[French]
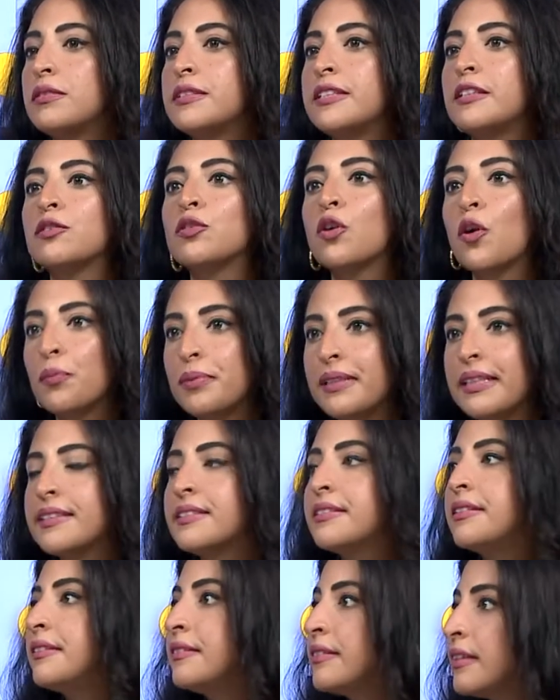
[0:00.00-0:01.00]
cette
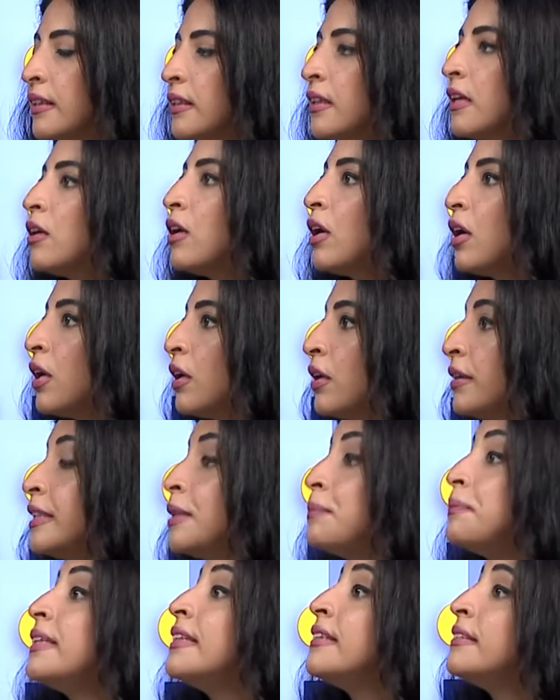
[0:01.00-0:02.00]
complexité euh, des
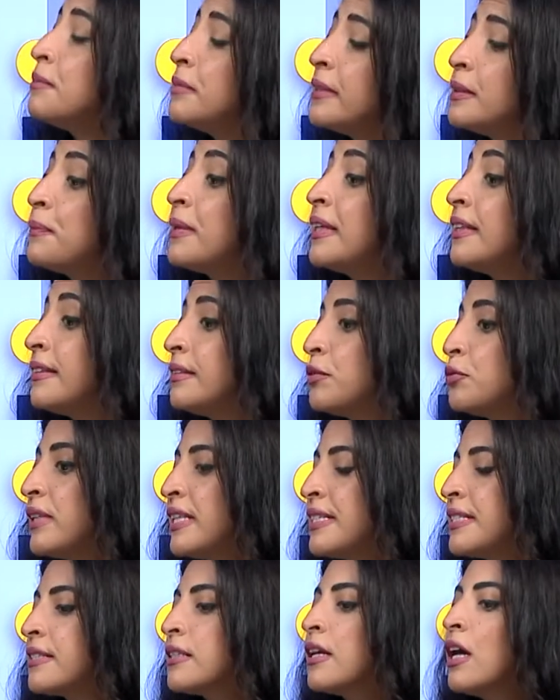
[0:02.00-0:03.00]
pays, de
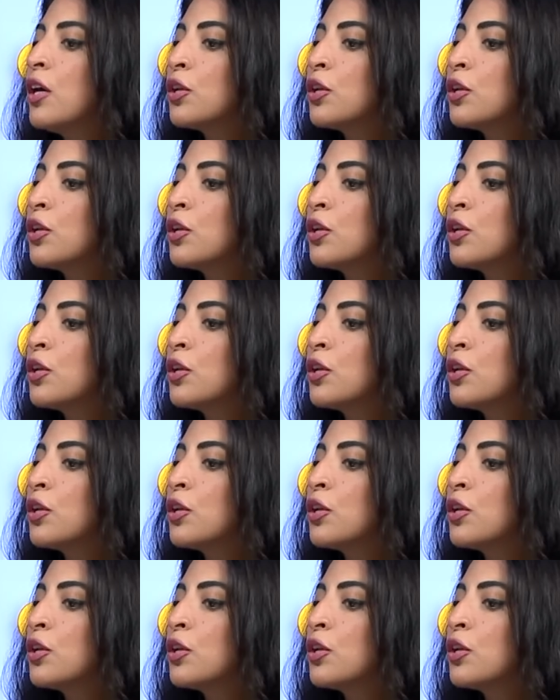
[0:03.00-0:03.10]
l'Est.